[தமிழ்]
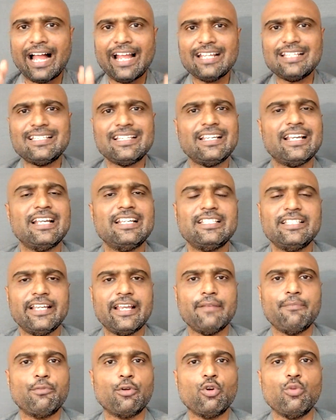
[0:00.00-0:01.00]

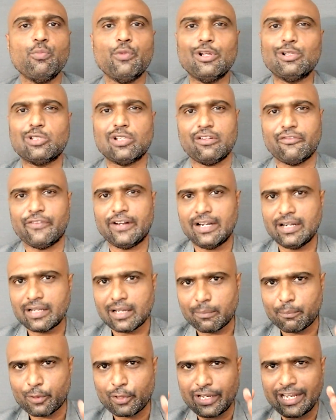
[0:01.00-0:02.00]
ஐசிஐசிஐ ப்ரூ மியூச்சுவல் ஃபண்ட்
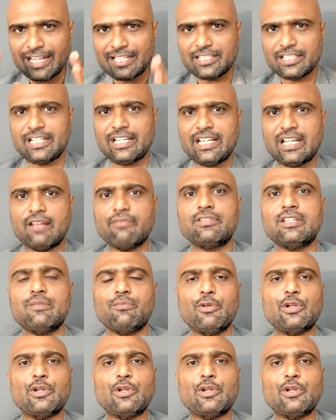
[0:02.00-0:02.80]
அப்புறம் ஹெச்டிஎஃப்சி